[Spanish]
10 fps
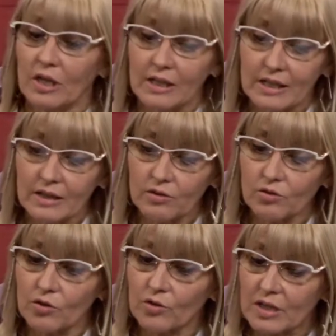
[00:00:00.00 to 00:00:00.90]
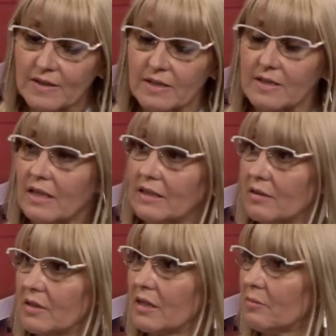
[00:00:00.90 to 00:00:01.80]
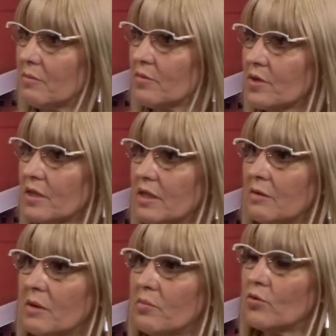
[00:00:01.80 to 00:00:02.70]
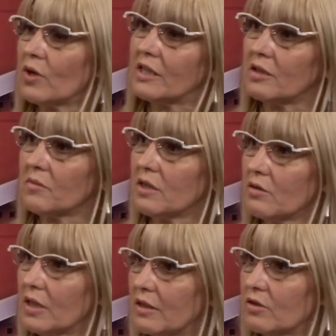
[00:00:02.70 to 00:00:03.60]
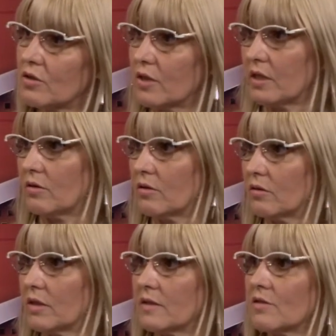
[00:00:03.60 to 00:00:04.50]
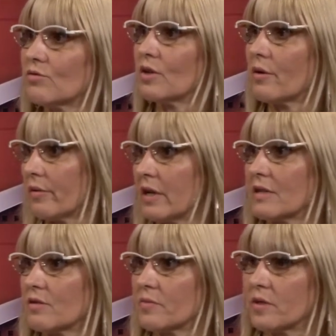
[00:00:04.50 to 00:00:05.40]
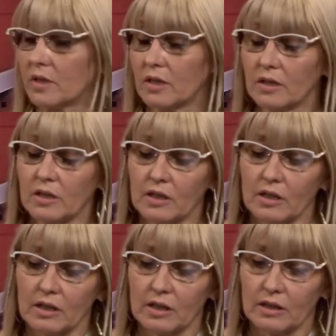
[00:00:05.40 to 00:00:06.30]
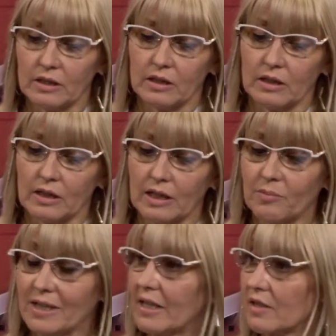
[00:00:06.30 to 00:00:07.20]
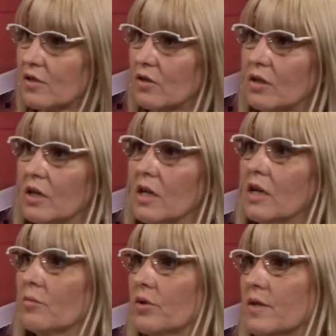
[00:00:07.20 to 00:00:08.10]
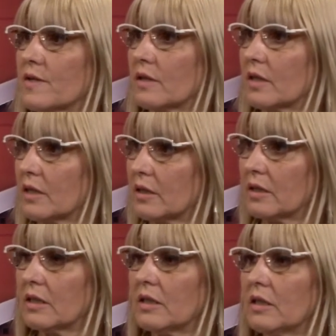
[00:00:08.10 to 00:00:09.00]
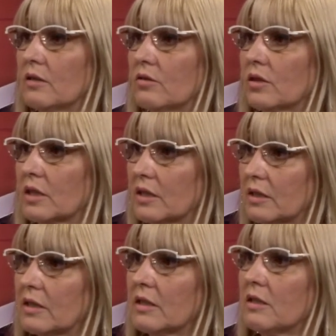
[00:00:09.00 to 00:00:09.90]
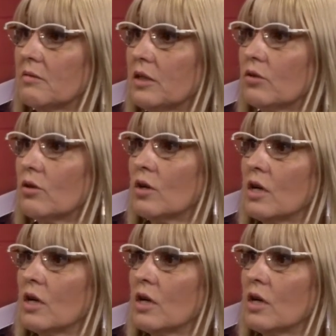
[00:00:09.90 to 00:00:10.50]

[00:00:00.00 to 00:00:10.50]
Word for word: el crédito lo haces a través del mismo sistema por cualquier medio electrónico. Esa es una de las opciones que tiene este, la aplicación. Puede ser tarjeta de crédito, tarjeta de débito